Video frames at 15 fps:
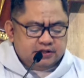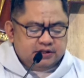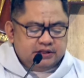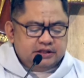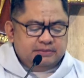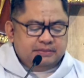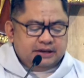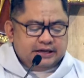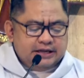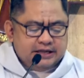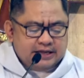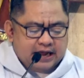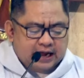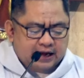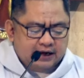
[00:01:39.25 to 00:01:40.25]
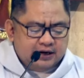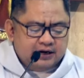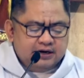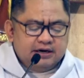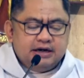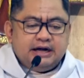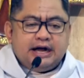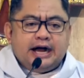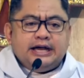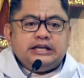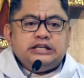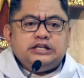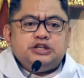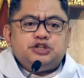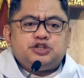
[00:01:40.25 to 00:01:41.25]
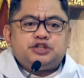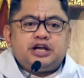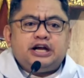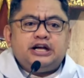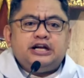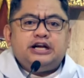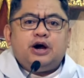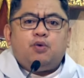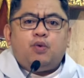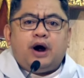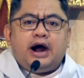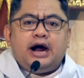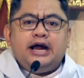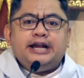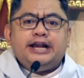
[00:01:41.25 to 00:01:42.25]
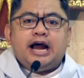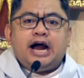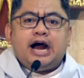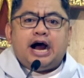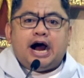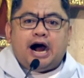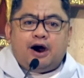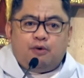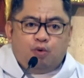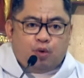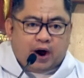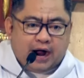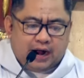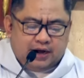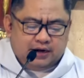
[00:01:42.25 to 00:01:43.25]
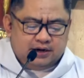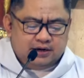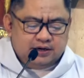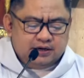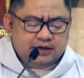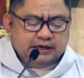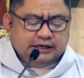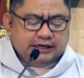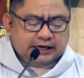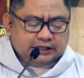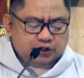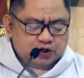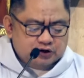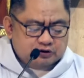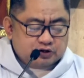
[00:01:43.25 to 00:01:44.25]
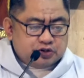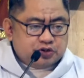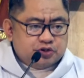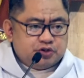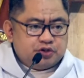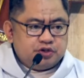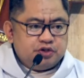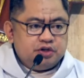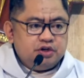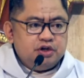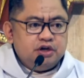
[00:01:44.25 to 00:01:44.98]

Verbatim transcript: ni Maria ay isang gawa ng awa ng Diyos.